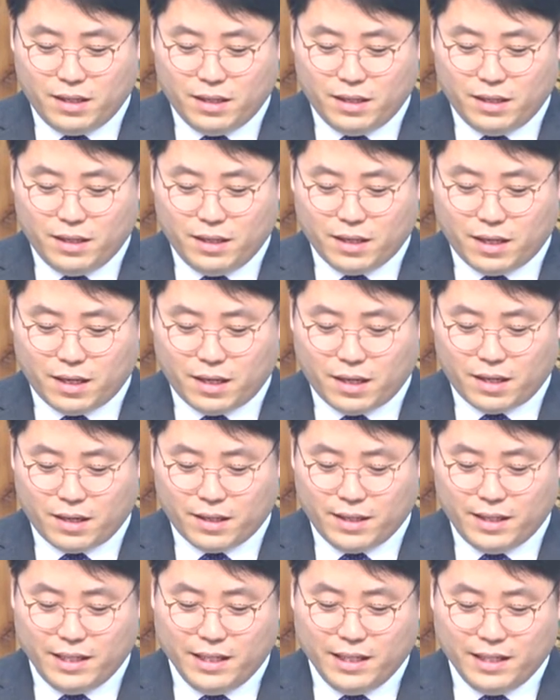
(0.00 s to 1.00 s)
어, 아,
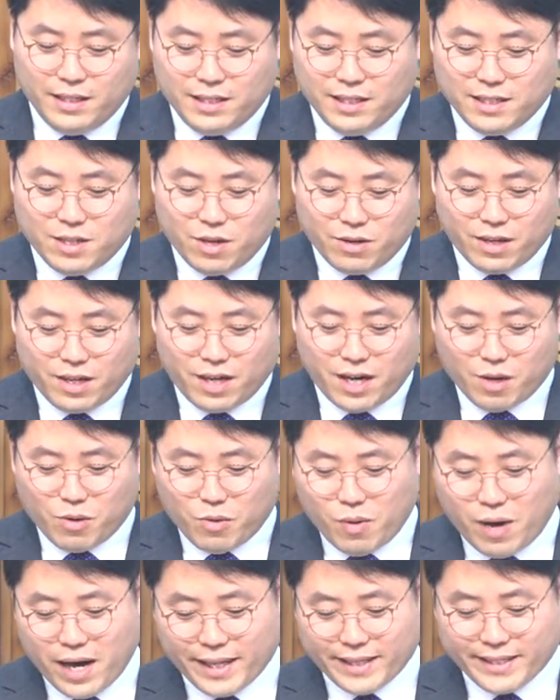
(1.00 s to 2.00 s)
이지성이라고
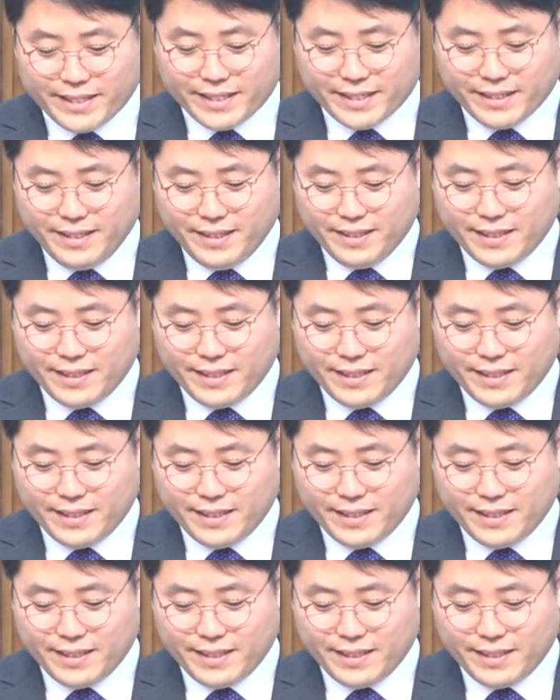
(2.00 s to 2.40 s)
하는